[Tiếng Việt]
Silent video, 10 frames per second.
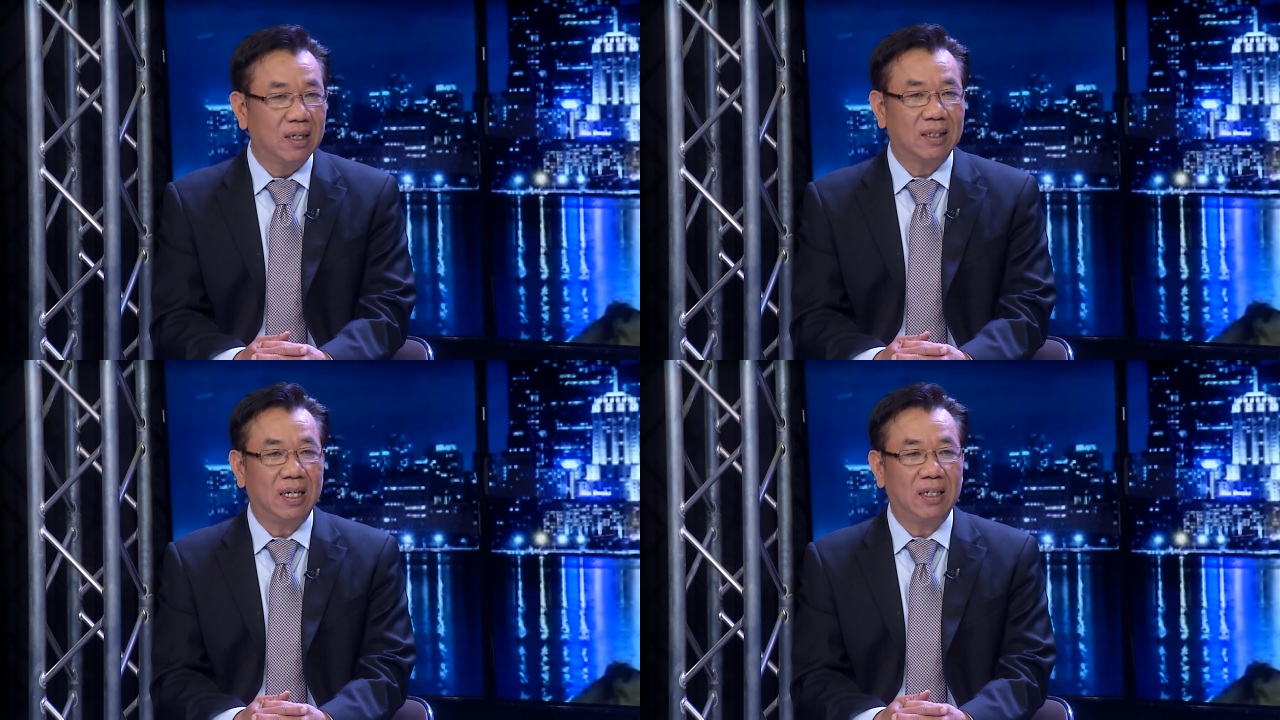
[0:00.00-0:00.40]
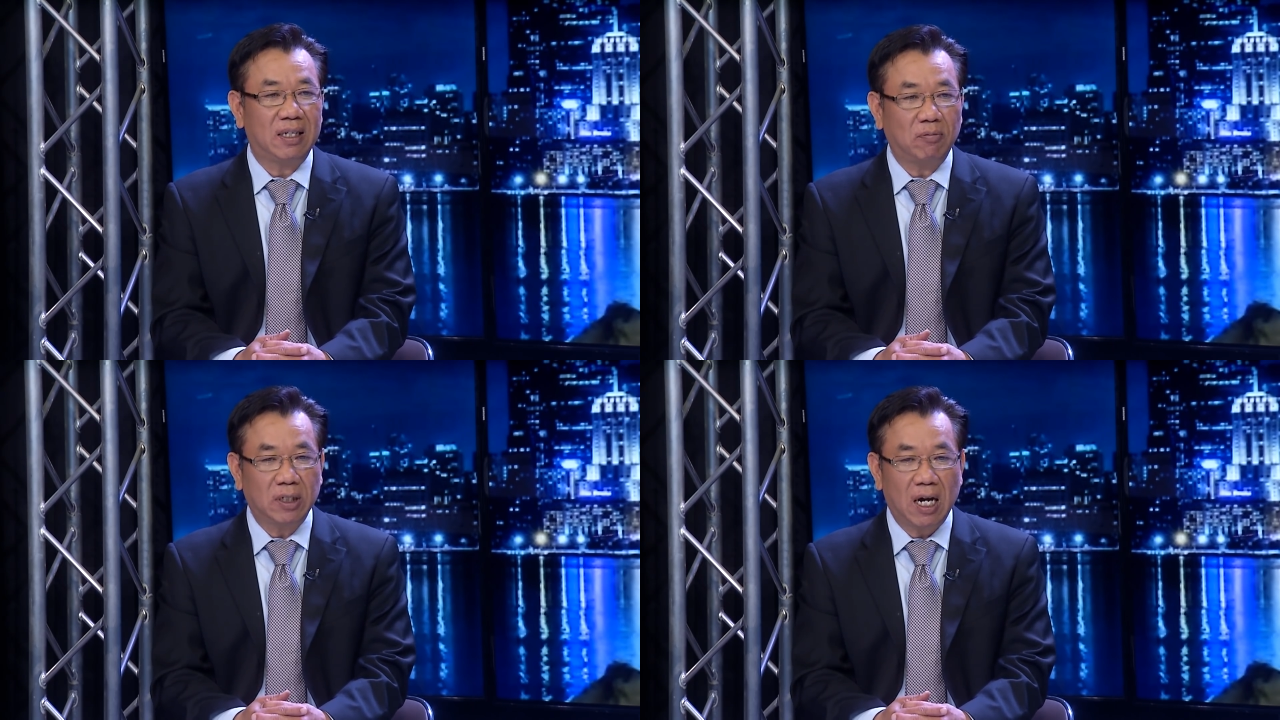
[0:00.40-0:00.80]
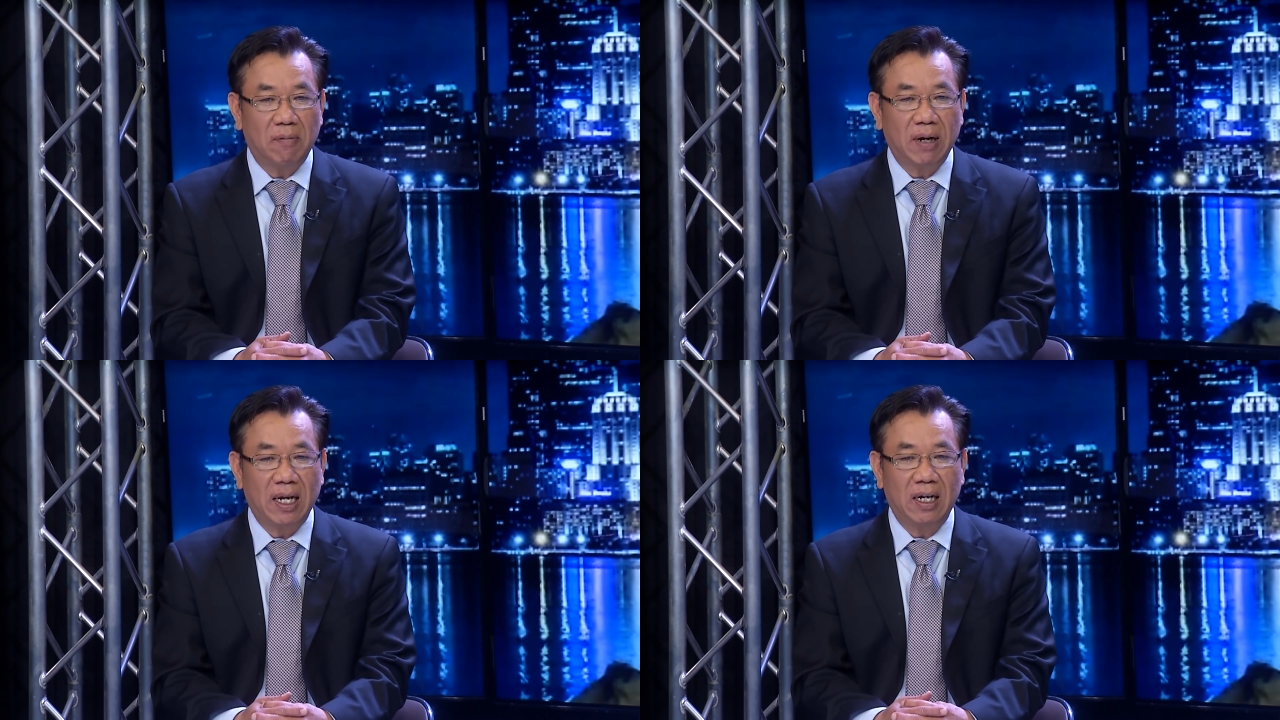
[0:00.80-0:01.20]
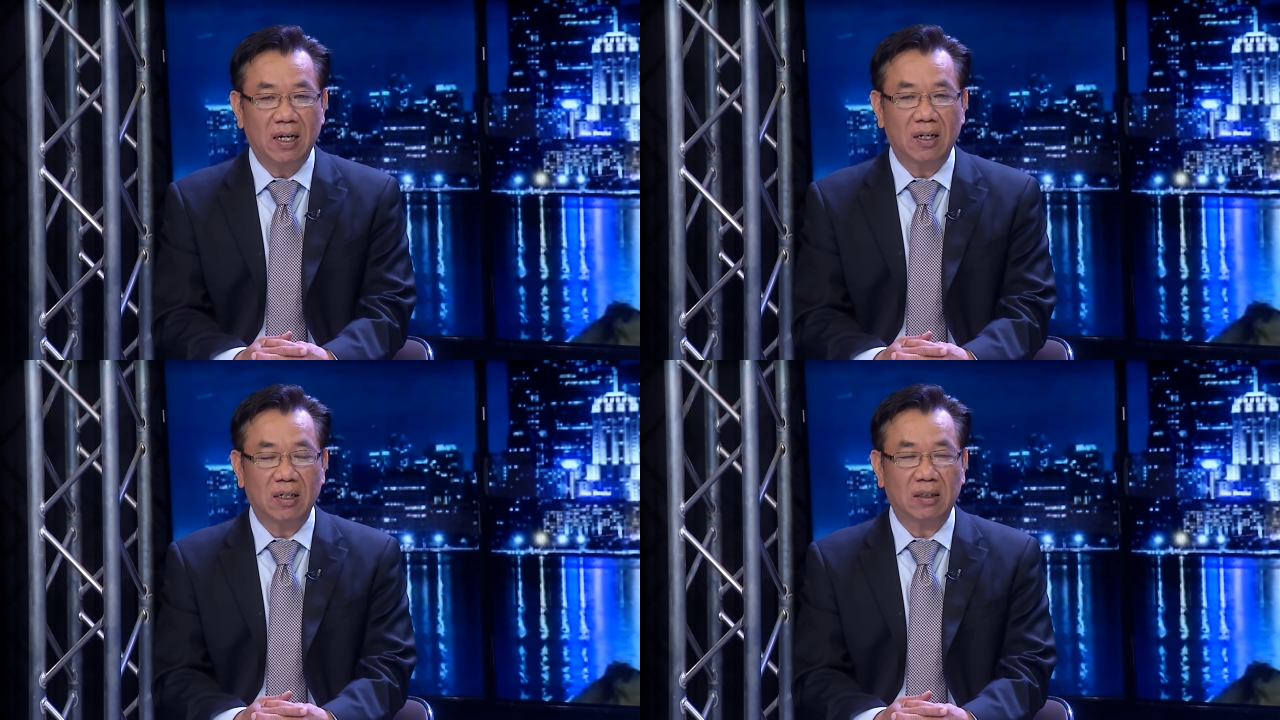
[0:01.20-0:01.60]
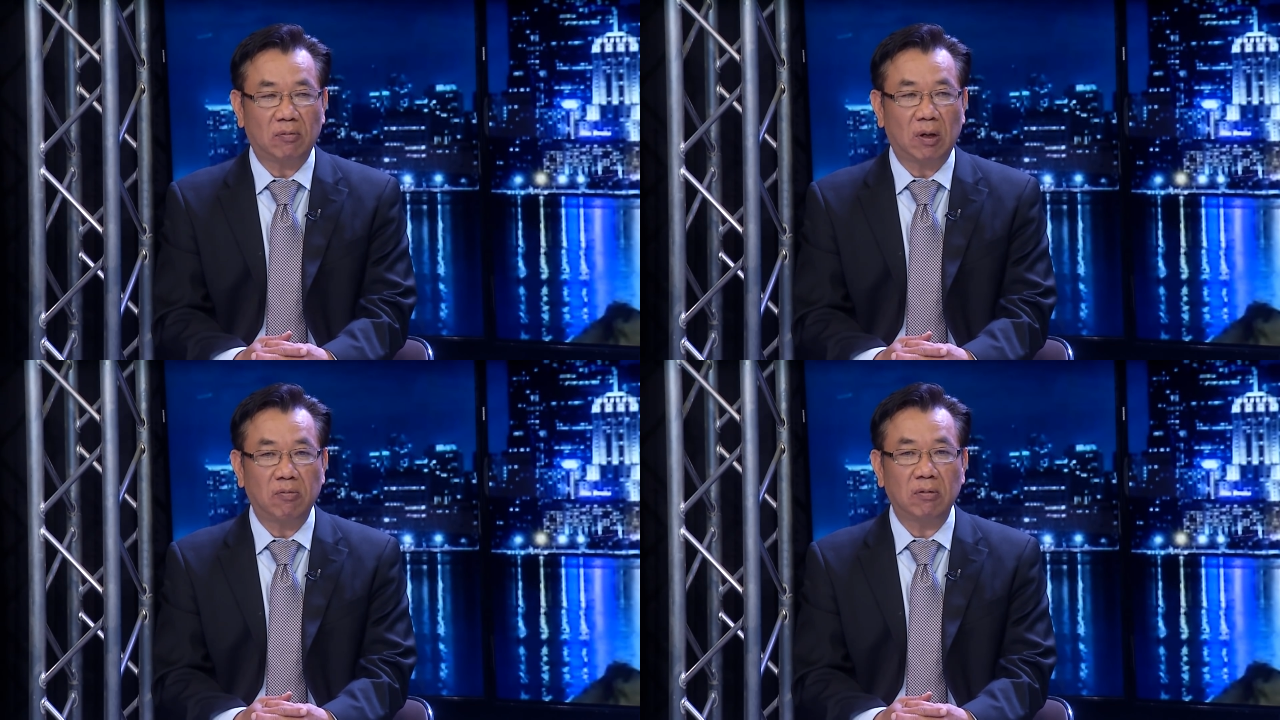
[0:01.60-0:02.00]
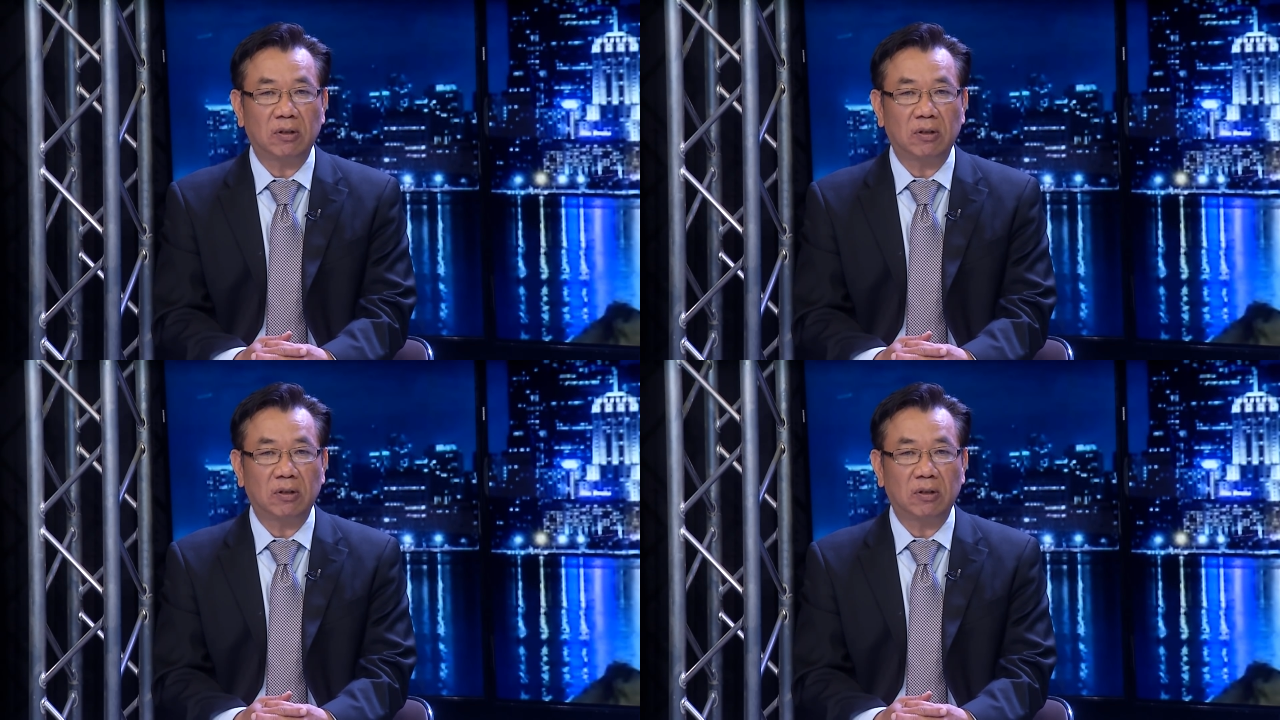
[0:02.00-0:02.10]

thì trong trường hợp này đó tổng thống